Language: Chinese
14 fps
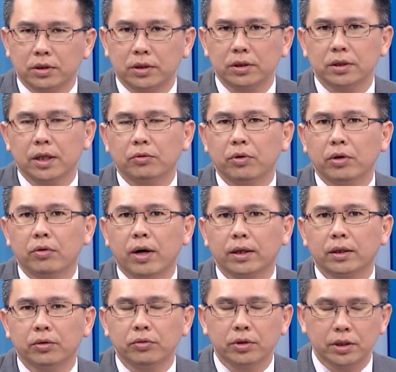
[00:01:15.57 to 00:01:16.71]
事先规划
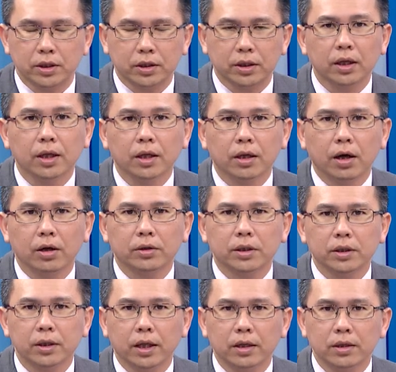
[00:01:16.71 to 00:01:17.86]
的预期的，好，
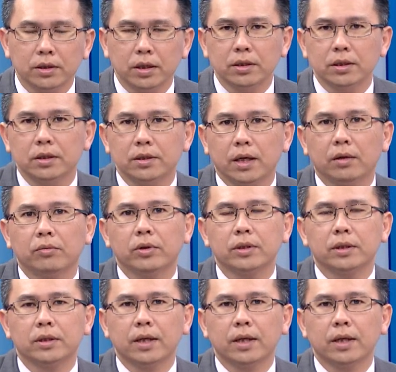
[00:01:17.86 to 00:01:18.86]
今天正式站稳，